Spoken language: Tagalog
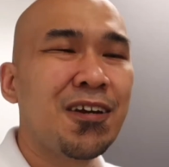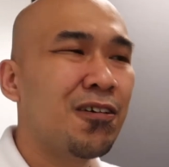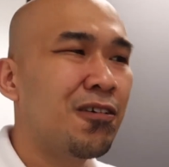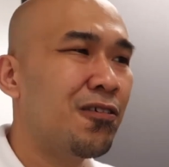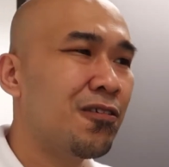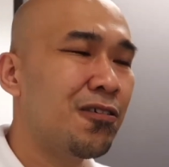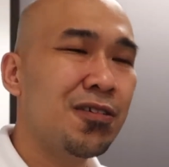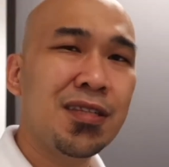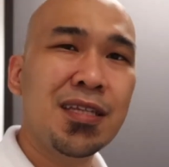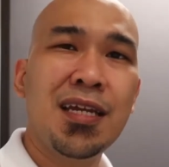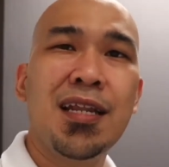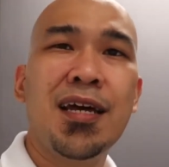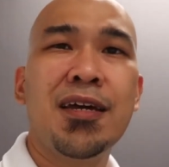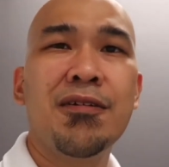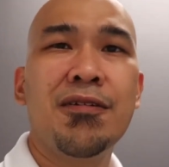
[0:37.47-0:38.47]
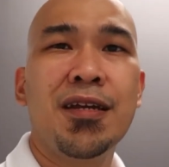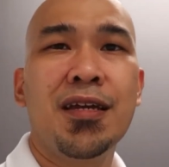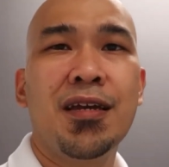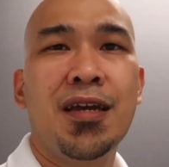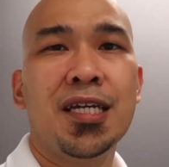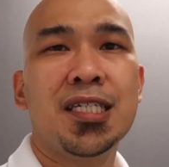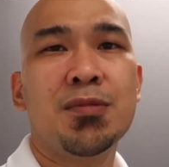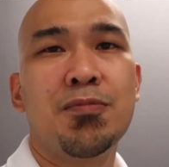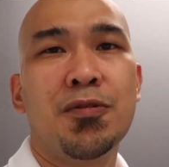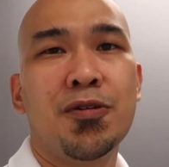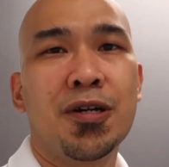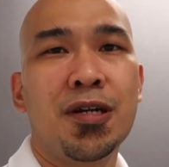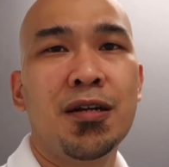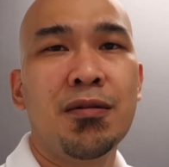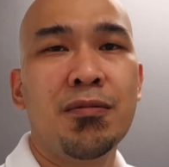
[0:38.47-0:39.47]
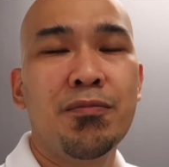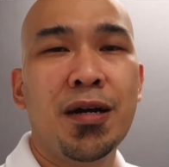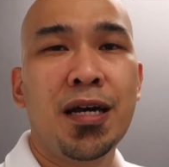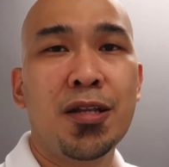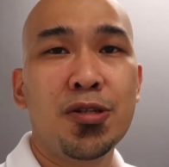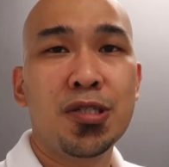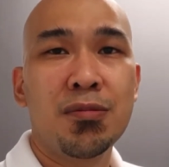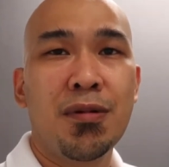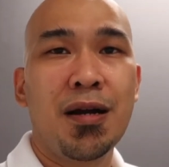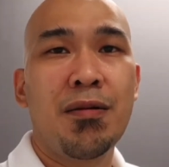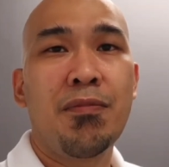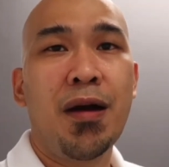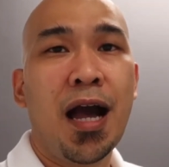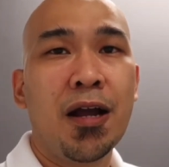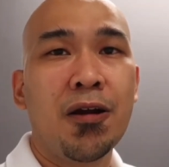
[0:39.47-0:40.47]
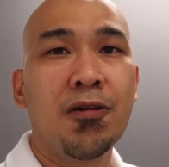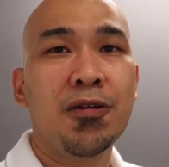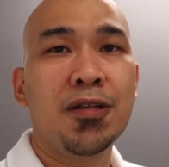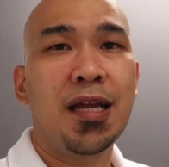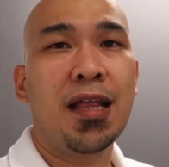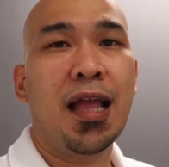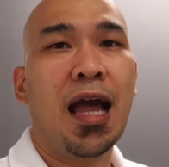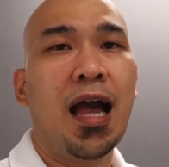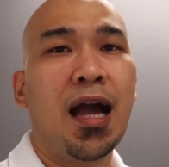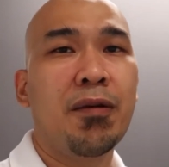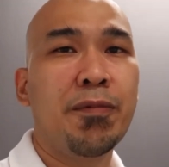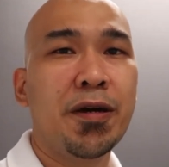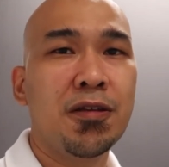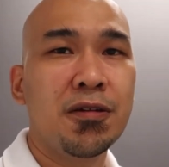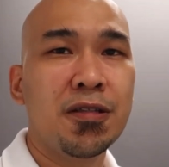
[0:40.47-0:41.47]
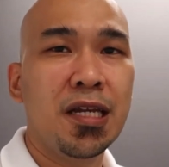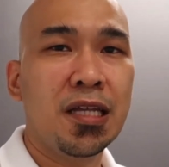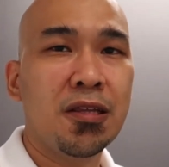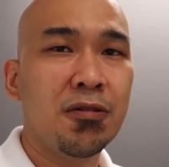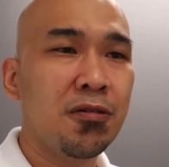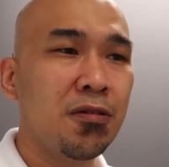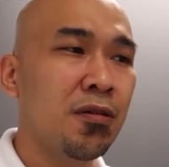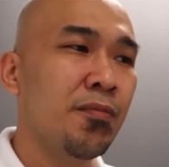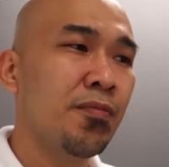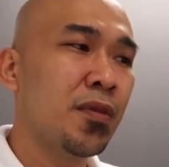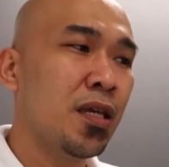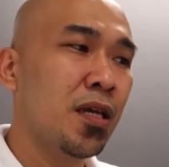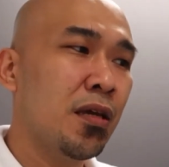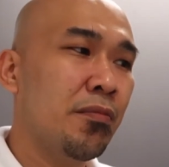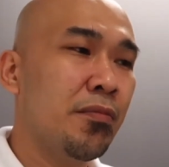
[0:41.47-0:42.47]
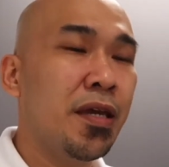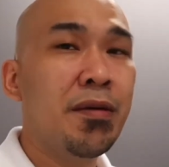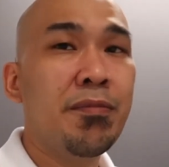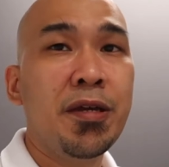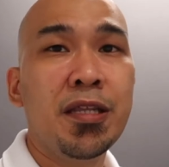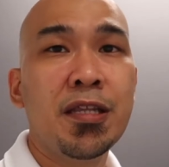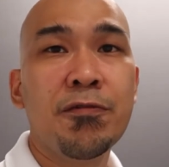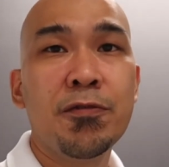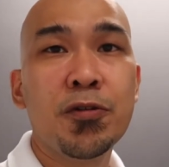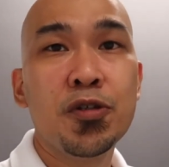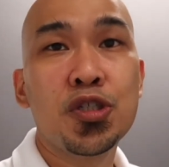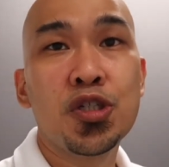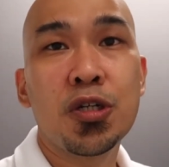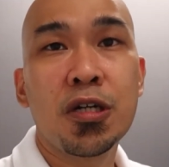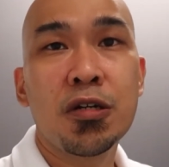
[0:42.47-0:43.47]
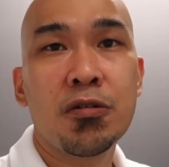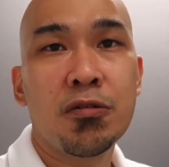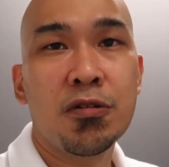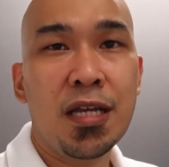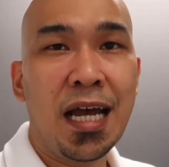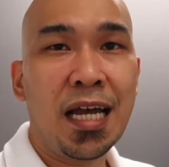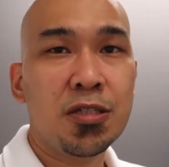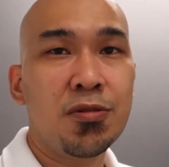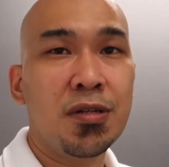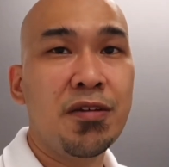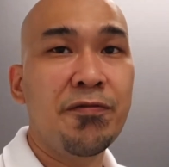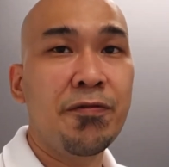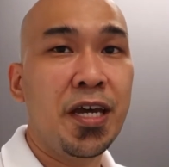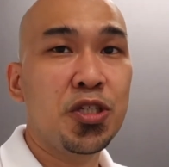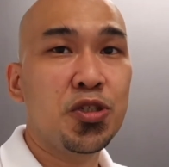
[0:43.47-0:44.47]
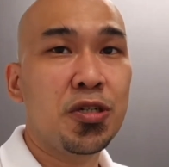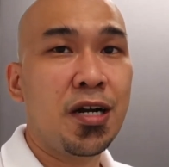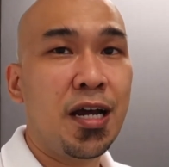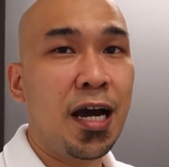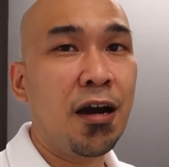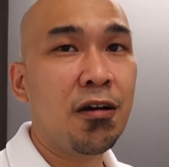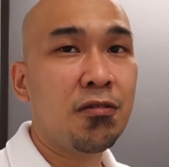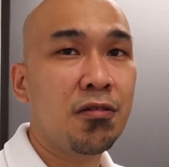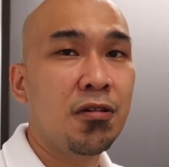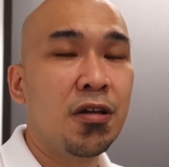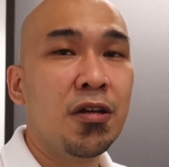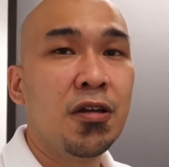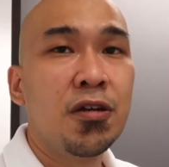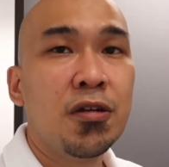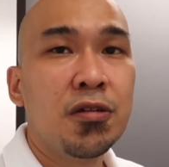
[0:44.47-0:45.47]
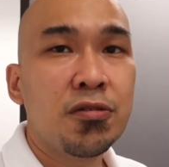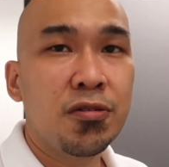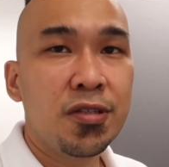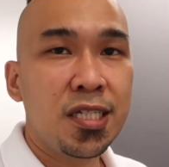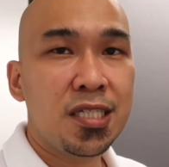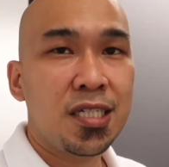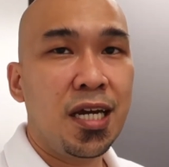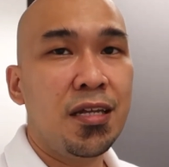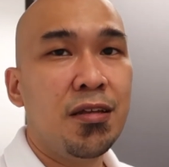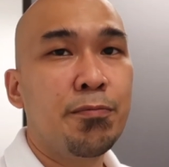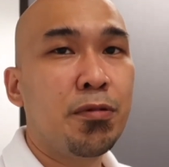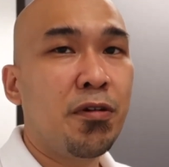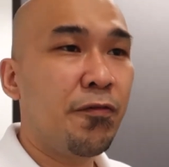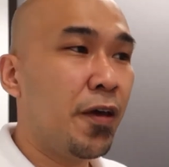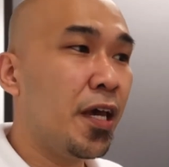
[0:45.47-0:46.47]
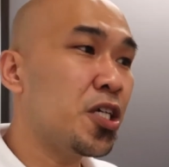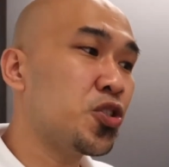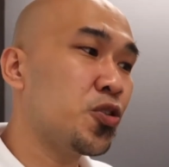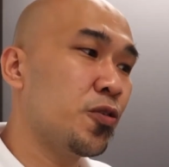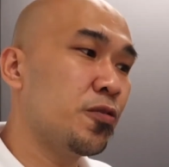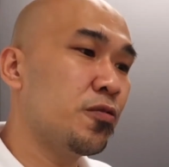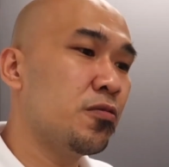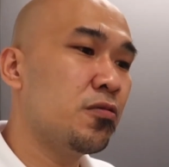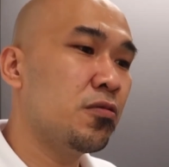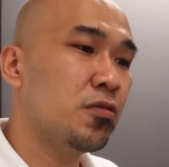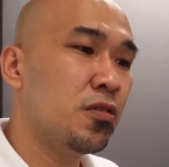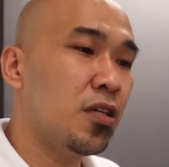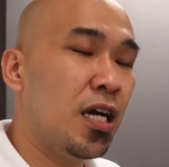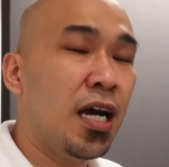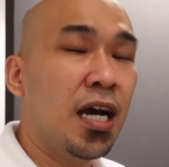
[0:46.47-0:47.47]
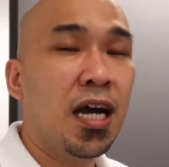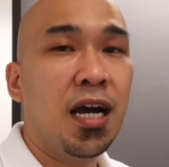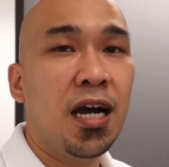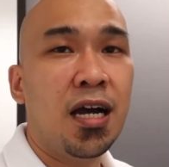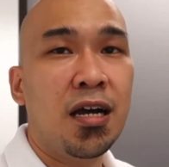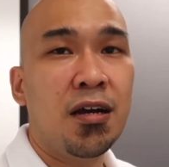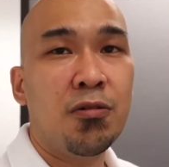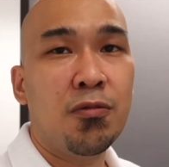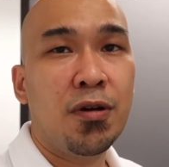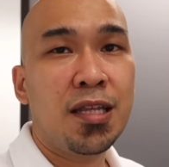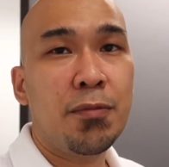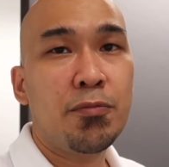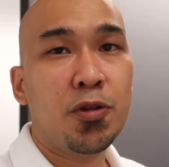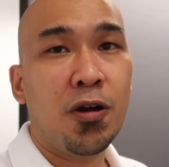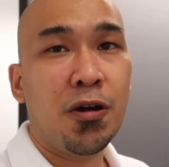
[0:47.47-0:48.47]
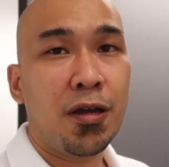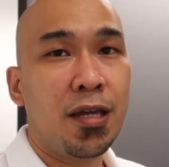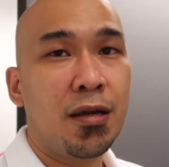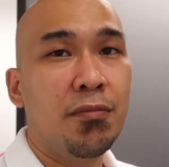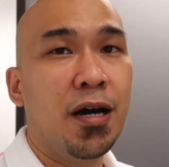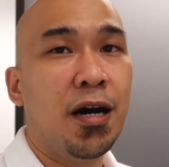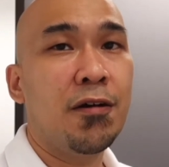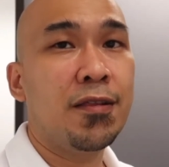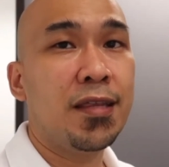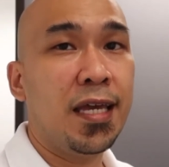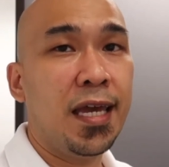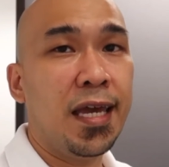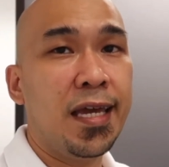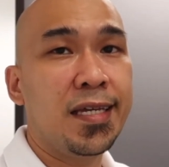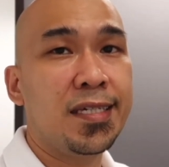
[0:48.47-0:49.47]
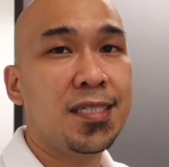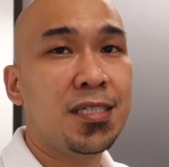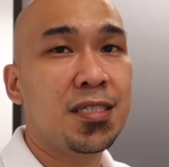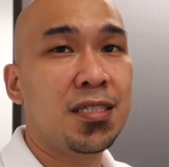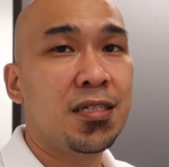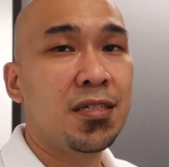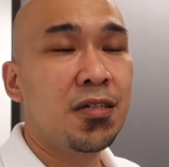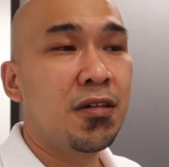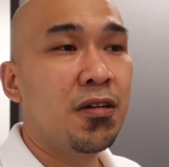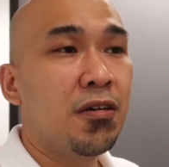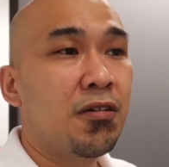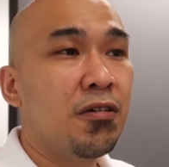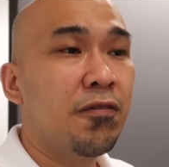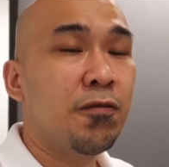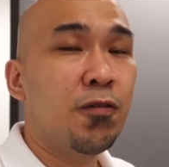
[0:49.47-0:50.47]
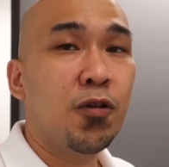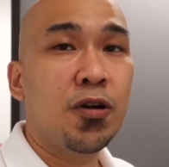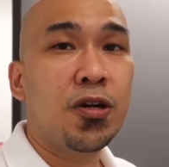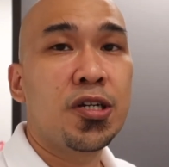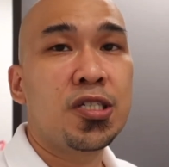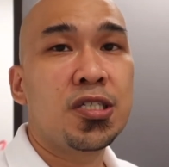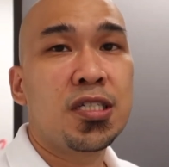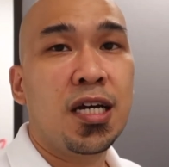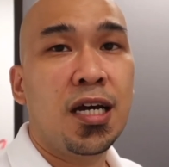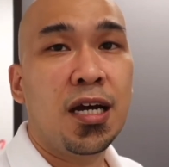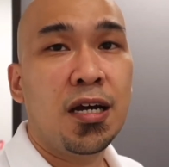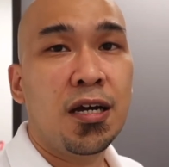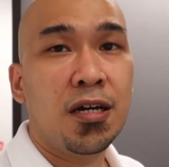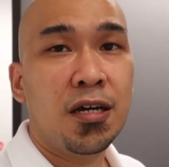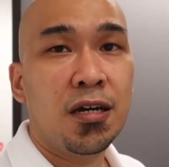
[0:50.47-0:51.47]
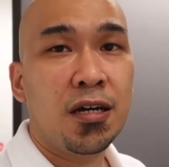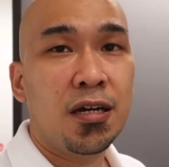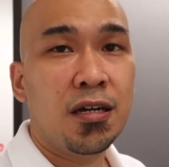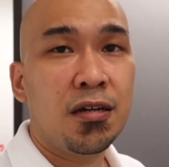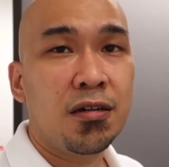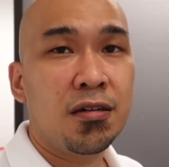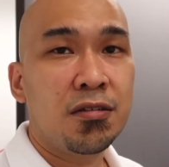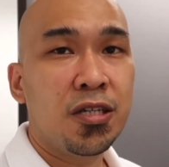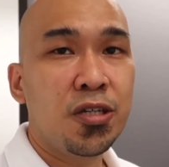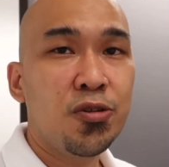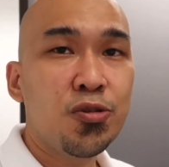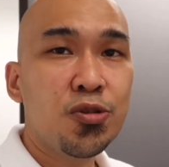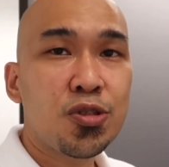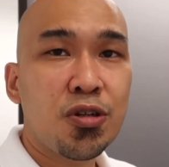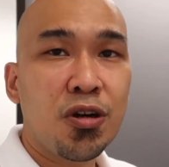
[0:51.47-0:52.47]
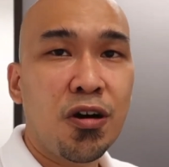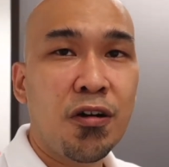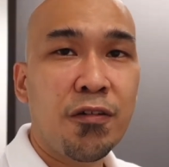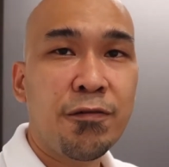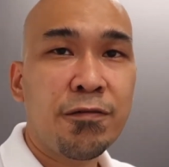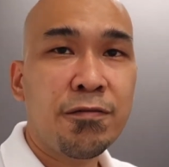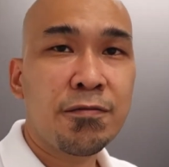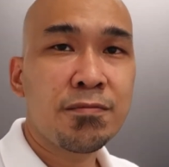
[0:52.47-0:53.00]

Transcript: koonti lang yung nag explore para do sa mga bago na nakakapanood nito. Maybe in the future, you could actually venture out to this kind of profession. Uh, what I'm talking about is, of course, uh, the use of